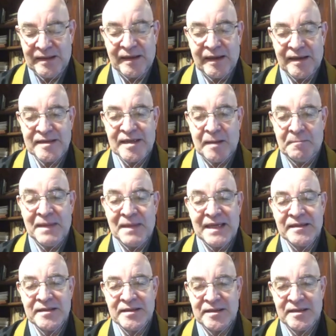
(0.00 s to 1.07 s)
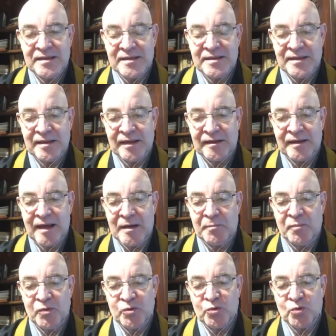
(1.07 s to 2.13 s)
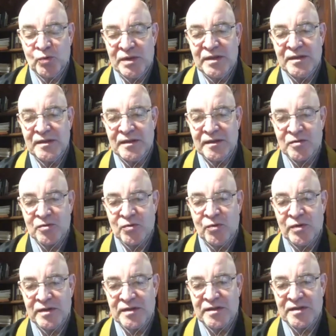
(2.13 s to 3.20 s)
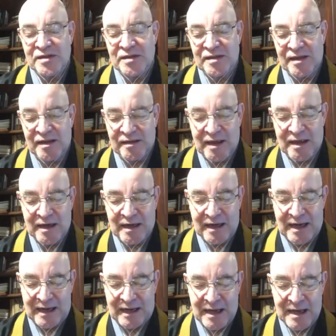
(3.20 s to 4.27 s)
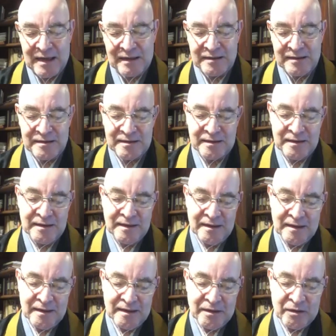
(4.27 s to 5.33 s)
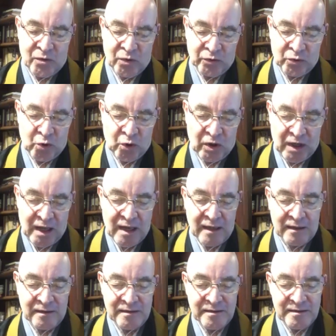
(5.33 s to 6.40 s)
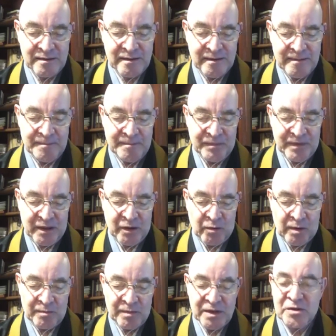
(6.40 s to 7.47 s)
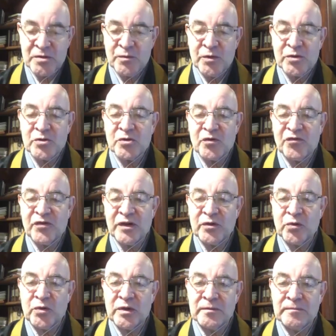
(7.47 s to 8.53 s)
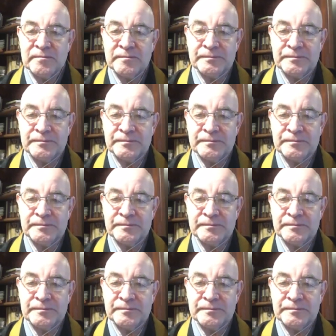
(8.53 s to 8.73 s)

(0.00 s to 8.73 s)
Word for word: essa mente de tentar possuir as coisas, de tentar agarrá-las e controlá-las, é uma mente muito sofredora.